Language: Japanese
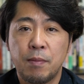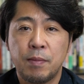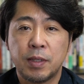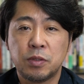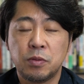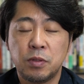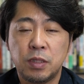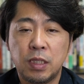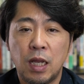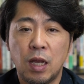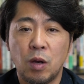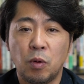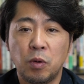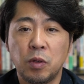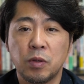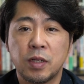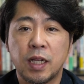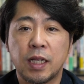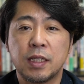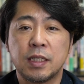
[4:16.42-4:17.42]
まあ、そんな
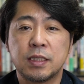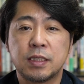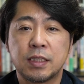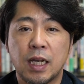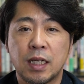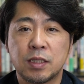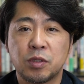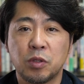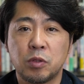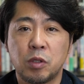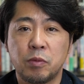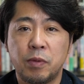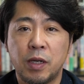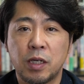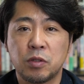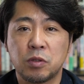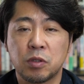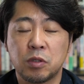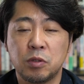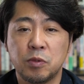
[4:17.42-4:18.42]
オヨなんですが、
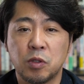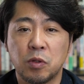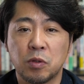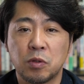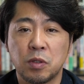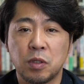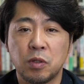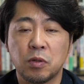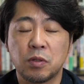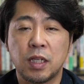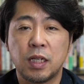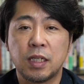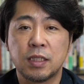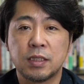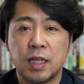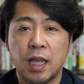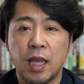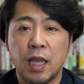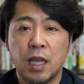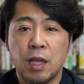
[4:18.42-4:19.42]
ソフトバンクと組むことによってで
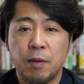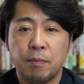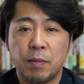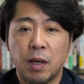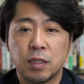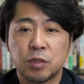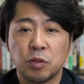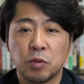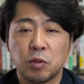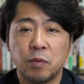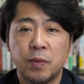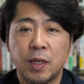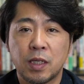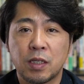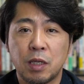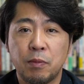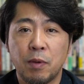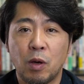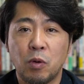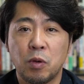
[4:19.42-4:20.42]
すね、まあ、
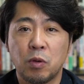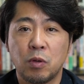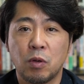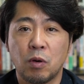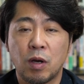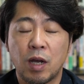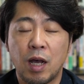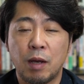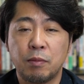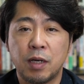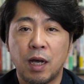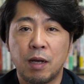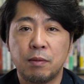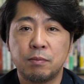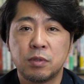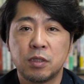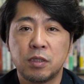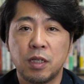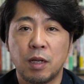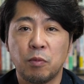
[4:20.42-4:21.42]
ソフトバンクは今オヨの株
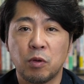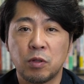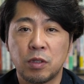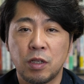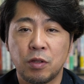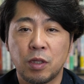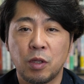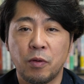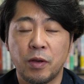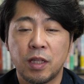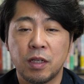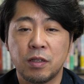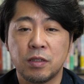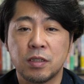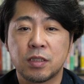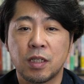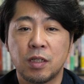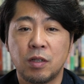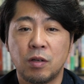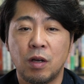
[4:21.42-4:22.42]
半分ぐらい持ってるって言われてるん
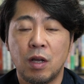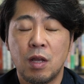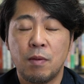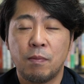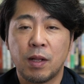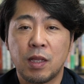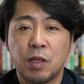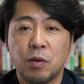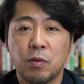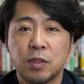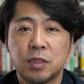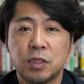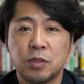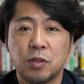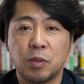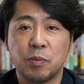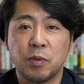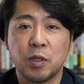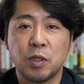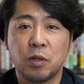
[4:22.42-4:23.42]
ですけど、まあ、日本の市
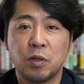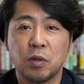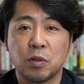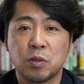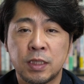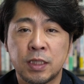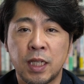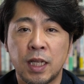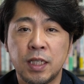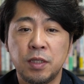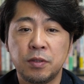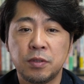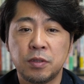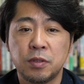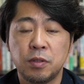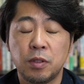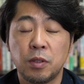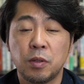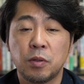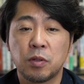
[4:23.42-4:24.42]
場にもいよいよ参入す
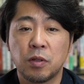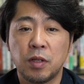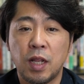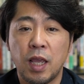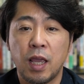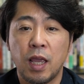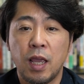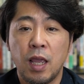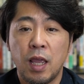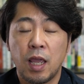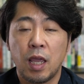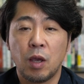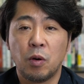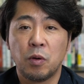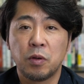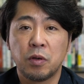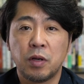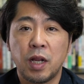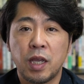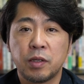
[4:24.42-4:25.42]
るといういうことで、えー、
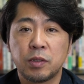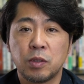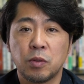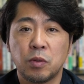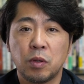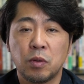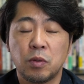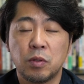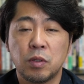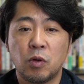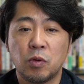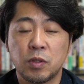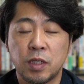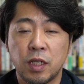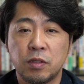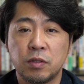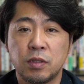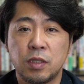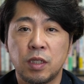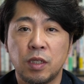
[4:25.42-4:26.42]
オヨライフと
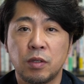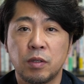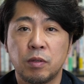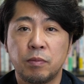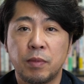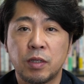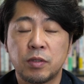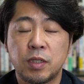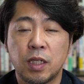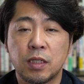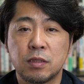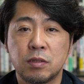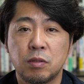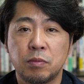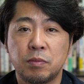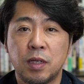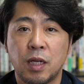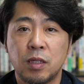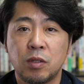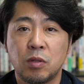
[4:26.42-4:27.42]
オヨホテルっていう、まあ、2つの
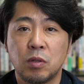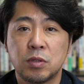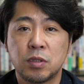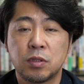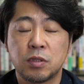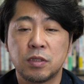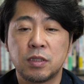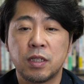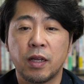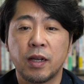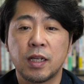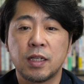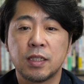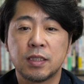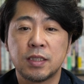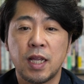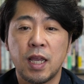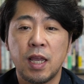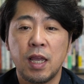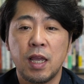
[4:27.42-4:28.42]
ブランドを作ったわけで
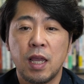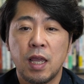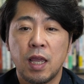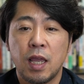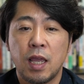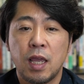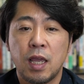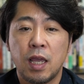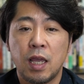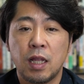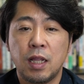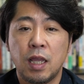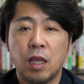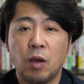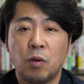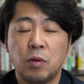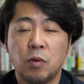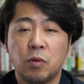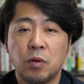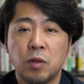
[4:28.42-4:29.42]
すね。えー、
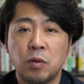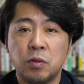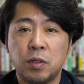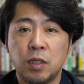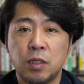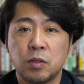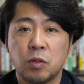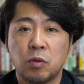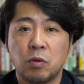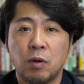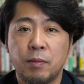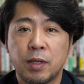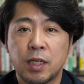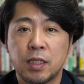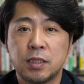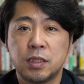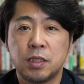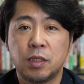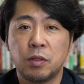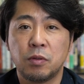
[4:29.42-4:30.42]
で、オヨホテルの方はま
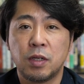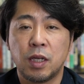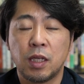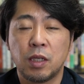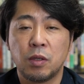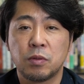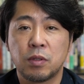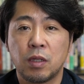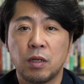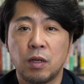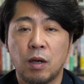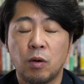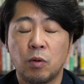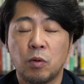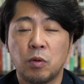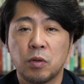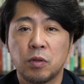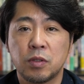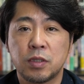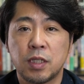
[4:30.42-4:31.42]
だ事業内容っていうのは
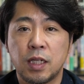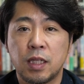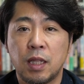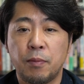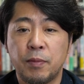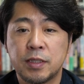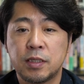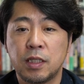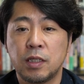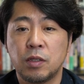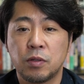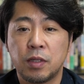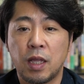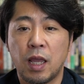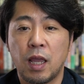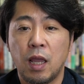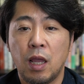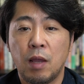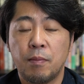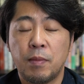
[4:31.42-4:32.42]
公表されてませんの
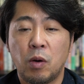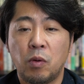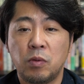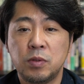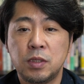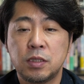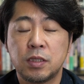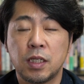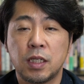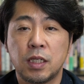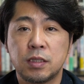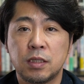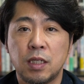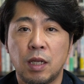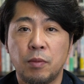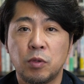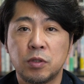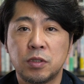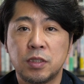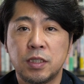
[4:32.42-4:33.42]
で、まあ、本日はです
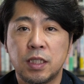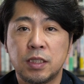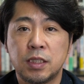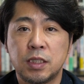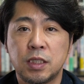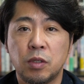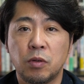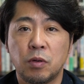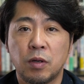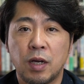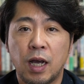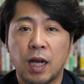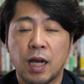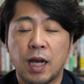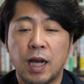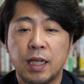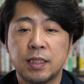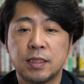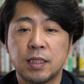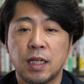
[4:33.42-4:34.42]
ね、もうすでに事業が
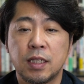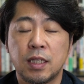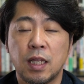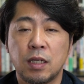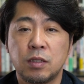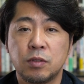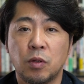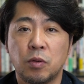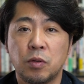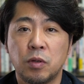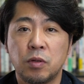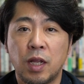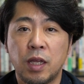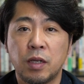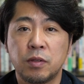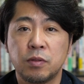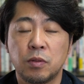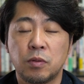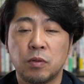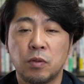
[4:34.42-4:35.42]
開始されている
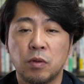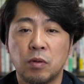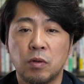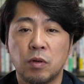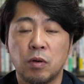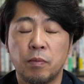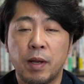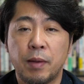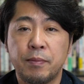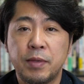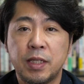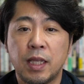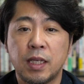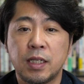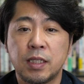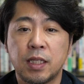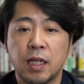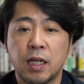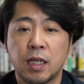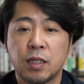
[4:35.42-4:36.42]
オヨライフの方を、まあ、見てい
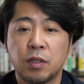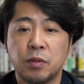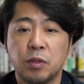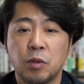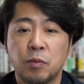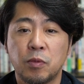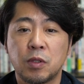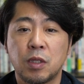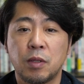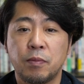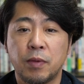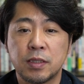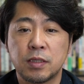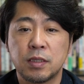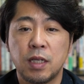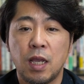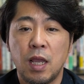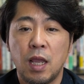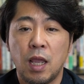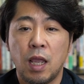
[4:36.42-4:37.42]
きたいなというふうに思っていま
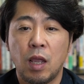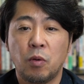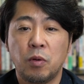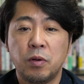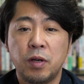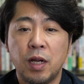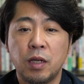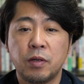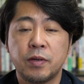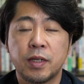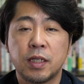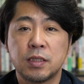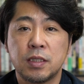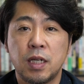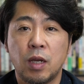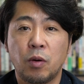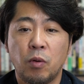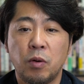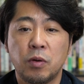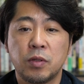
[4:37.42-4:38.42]
す。えー、オヨライフはです
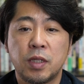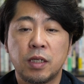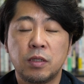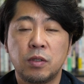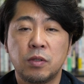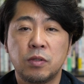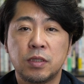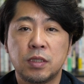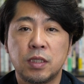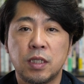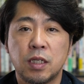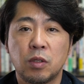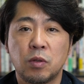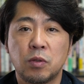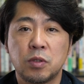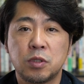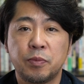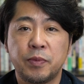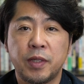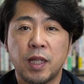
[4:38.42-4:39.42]
ね、
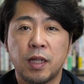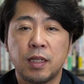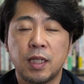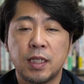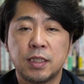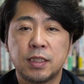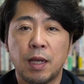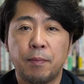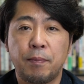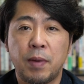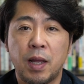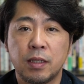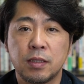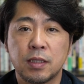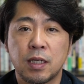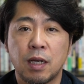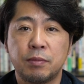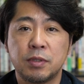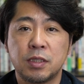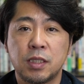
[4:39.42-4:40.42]

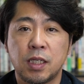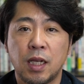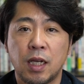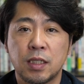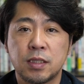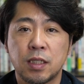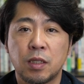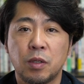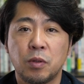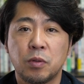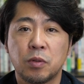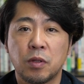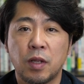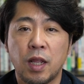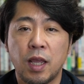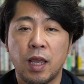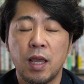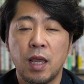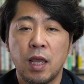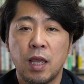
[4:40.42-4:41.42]
オヨテクノロジーホスピタリティジャパン株式会社ということ
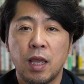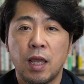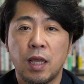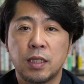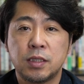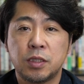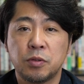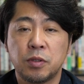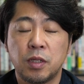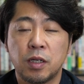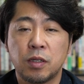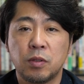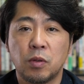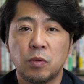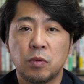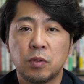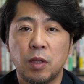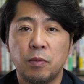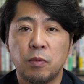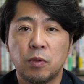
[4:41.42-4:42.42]
で、えー、千代田区
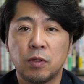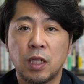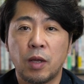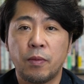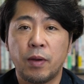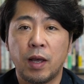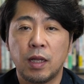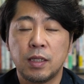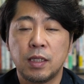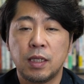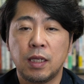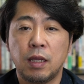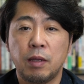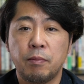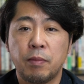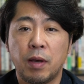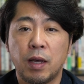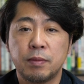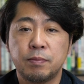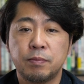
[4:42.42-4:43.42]
の大手門タワーに、
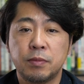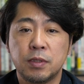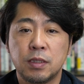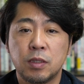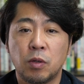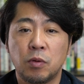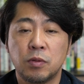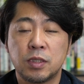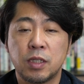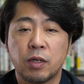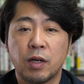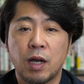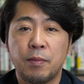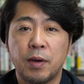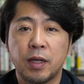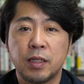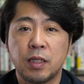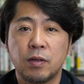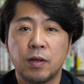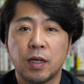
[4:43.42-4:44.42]
まあ、本社を
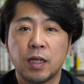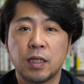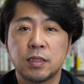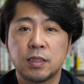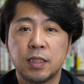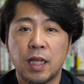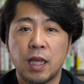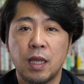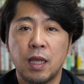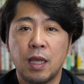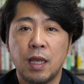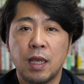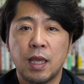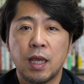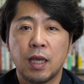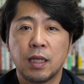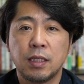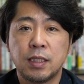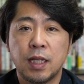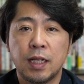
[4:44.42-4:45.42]
構えてるわけですね。い
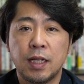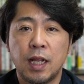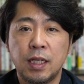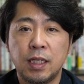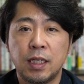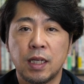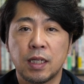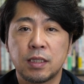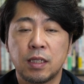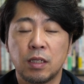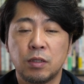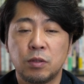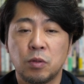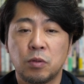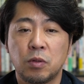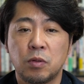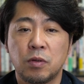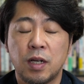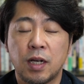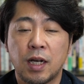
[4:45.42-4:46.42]
や、一体何やってると
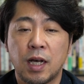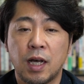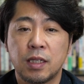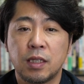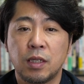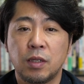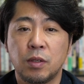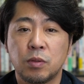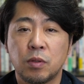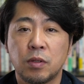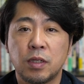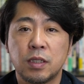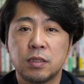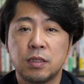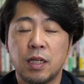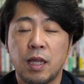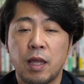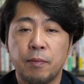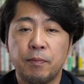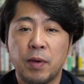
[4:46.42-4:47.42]
ころかっていうとで
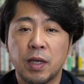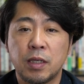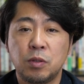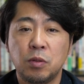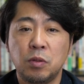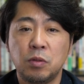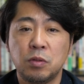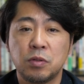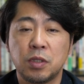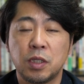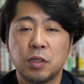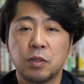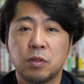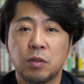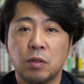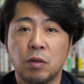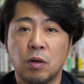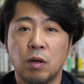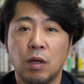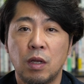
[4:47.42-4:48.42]
すね、まあ、一言で言う
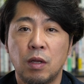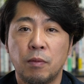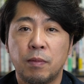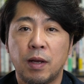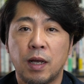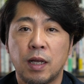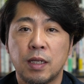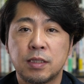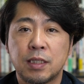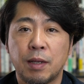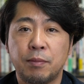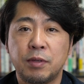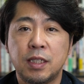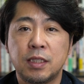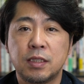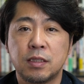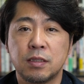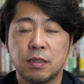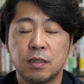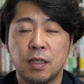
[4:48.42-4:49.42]
と、まあ、
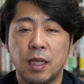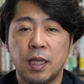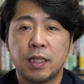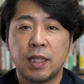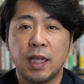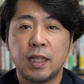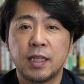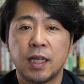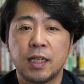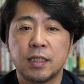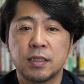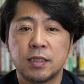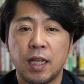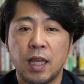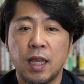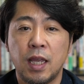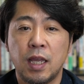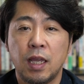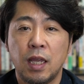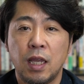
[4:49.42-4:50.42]
サブリース、えー、天体です
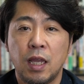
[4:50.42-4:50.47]
ね。